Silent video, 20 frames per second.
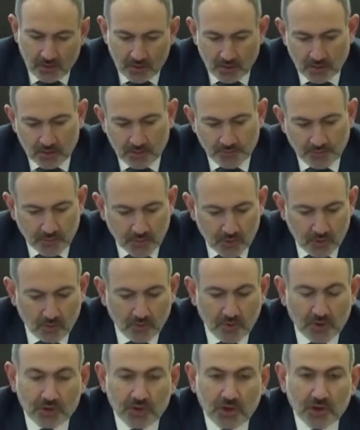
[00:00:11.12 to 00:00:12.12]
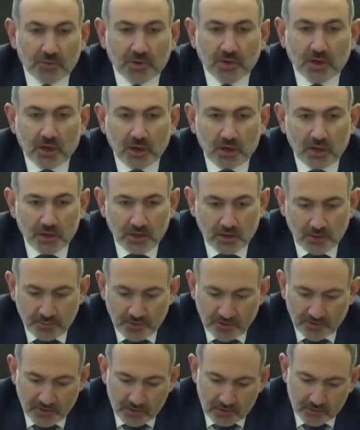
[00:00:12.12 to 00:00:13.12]
Э, уважаемые коллеги,
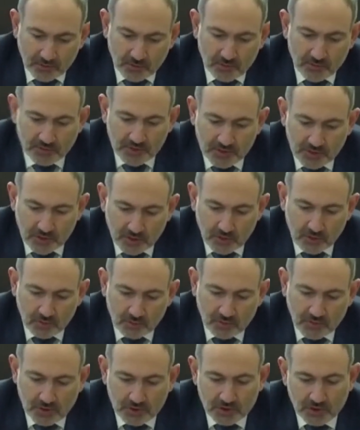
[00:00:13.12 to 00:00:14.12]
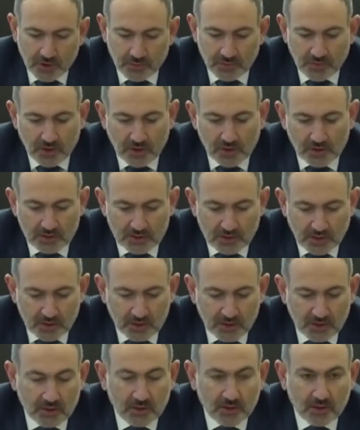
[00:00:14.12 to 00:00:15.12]
приветствую всех. Уважаемый
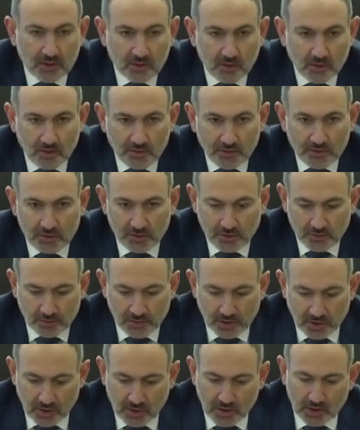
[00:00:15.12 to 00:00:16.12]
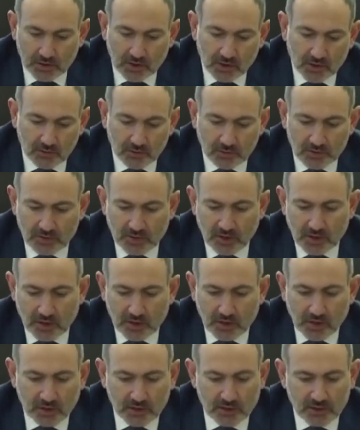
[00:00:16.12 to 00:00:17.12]
Александр Григорьевич, благодарю за
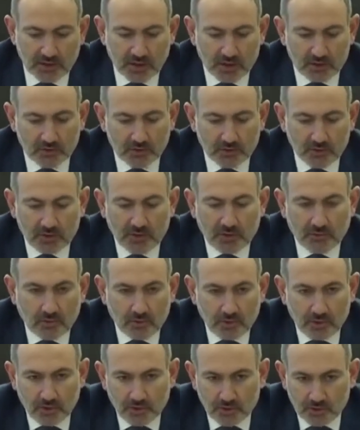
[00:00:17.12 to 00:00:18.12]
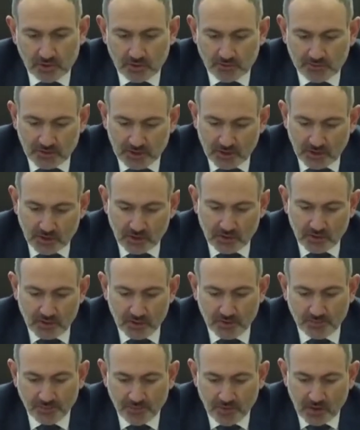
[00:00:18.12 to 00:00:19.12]
организацию сегодняшней
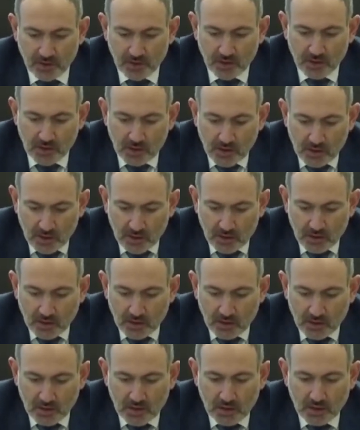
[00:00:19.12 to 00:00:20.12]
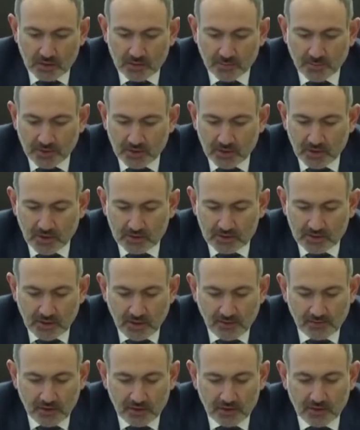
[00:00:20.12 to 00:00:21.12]
встречи. Рад
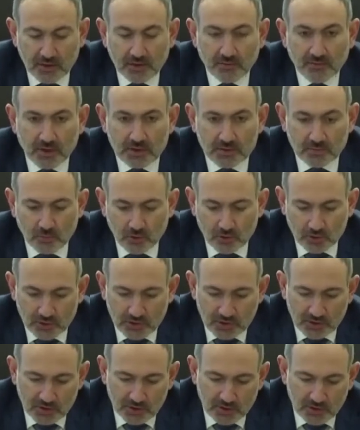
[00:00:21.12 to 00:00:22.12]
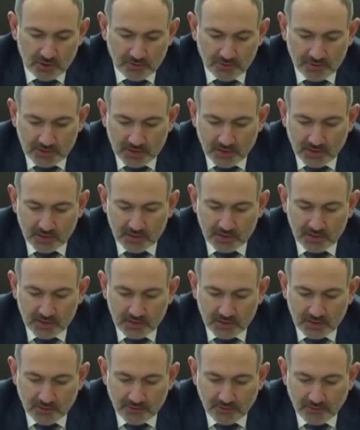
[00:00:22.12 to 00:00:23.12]
предоставленной возможности
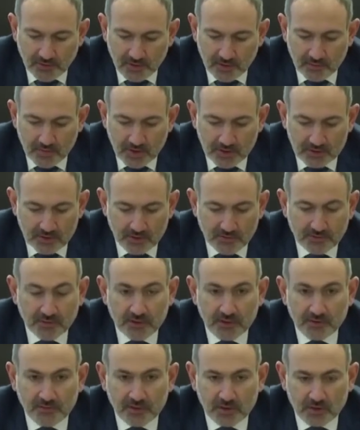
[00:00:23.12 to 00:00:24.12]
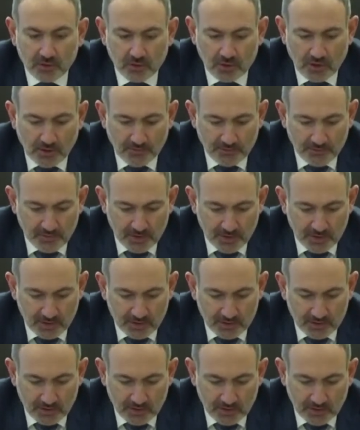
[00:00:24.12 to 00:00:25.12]
встретиться в формате
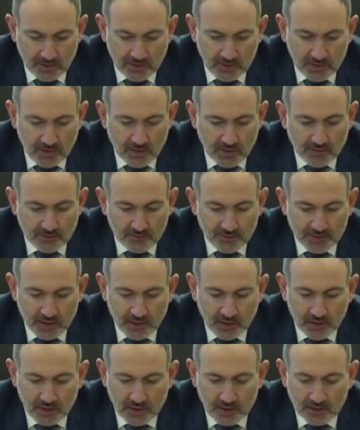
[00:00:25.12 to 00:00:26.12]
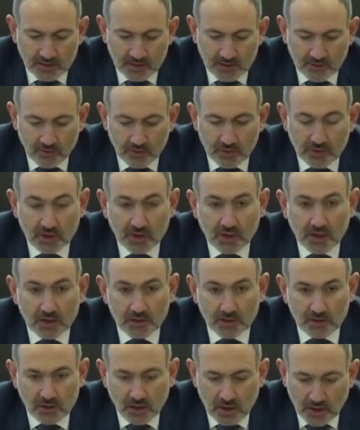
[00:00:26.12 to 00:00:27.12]
видеоконференции. Всех нас сегодня,
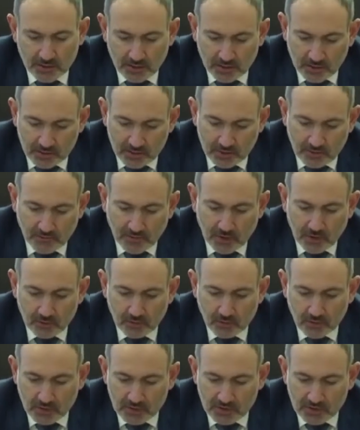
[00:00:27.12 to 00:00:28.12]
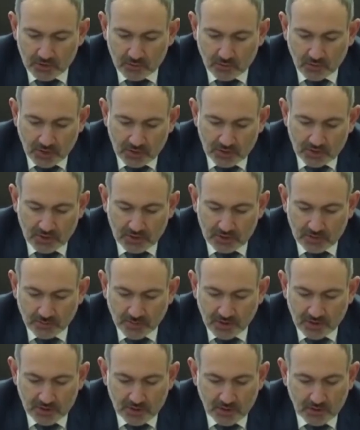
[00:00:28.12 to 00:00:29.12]
конечно, волнует ситуация с
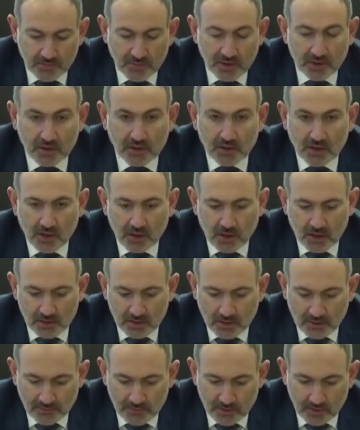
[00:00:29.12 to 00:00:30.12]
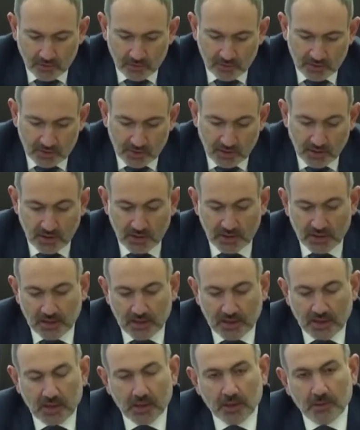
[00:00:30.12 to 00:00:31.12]
пандемией коронавируса
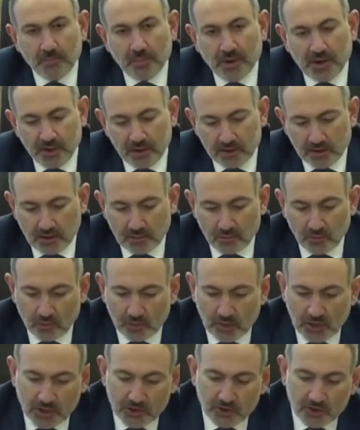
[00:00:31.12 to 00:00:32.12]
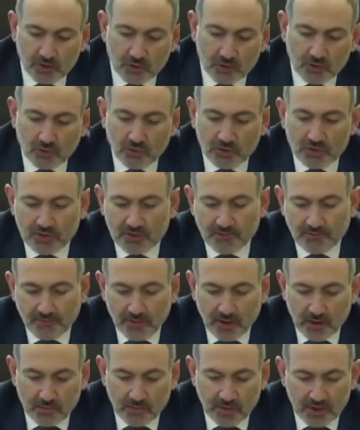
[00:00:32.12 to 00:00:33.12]
и поэтому начну с
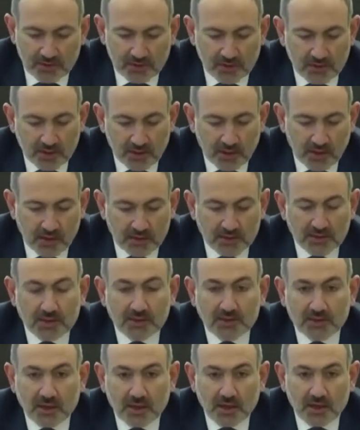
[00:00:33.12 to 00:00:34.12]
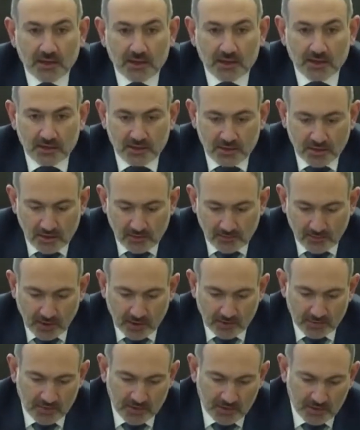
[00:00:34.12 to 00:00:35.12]
информации о состоянии дел в
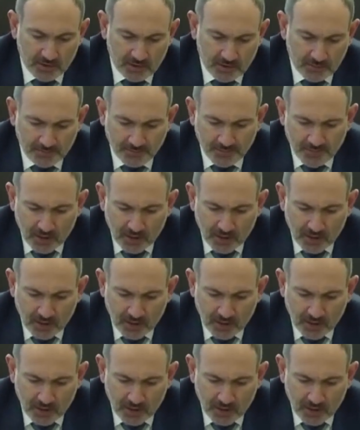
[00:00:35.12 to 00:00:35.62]
Армении.